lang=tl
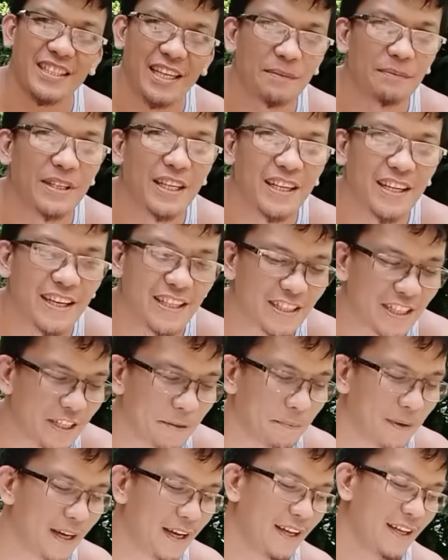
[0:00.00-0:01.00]
din kayo sa
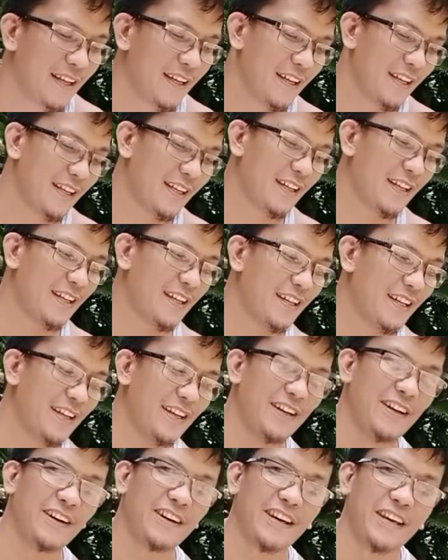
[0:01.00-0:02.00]
iba.
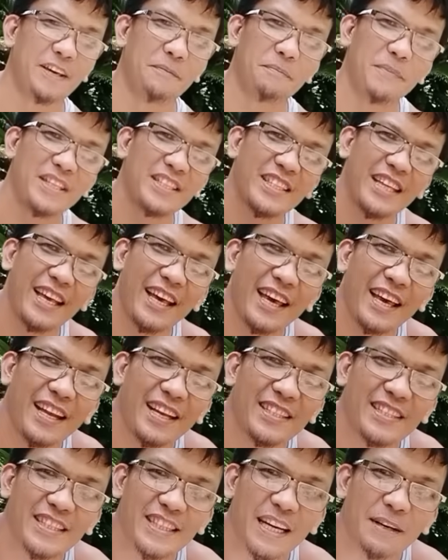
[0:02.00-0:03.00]
Okay, Mr. Scam